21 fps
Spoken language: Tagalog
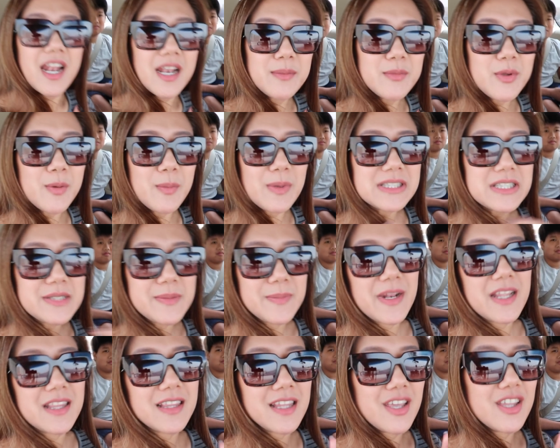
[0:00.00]
Alam niyo ba si
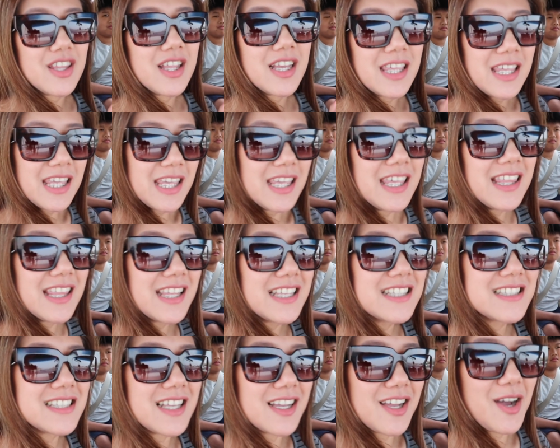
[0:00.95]
Brett ngayon ang hilig
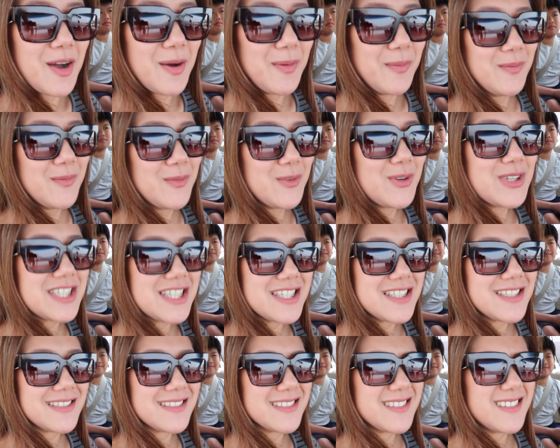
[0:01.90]
sa gum? Which
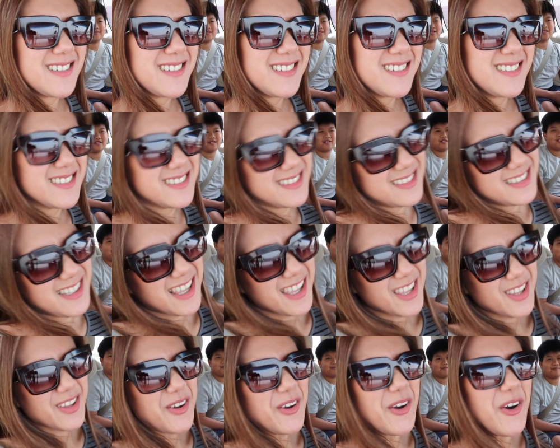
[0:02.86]
is,
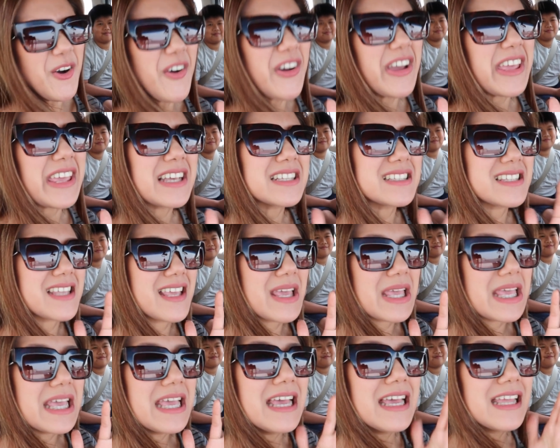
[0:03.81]
tingin ko okay kasi
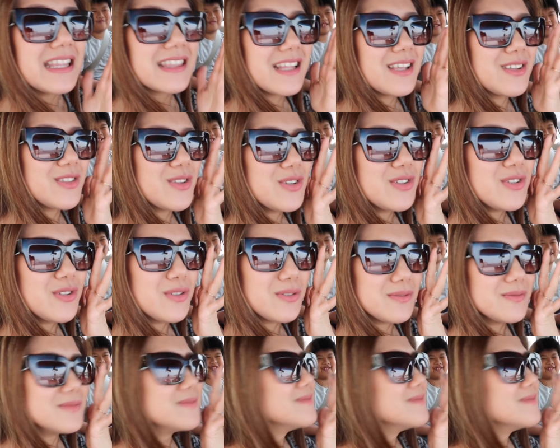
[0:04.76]
nandun yung...